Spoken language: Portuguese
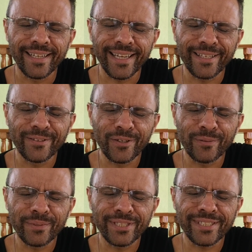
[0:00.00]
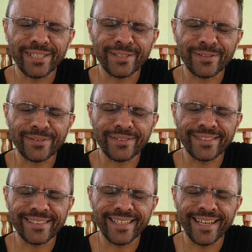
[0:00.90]
em nome de
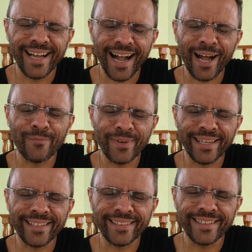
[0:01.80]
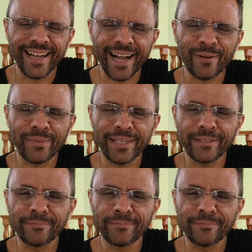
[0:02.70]
Jesus. Amém. Amém.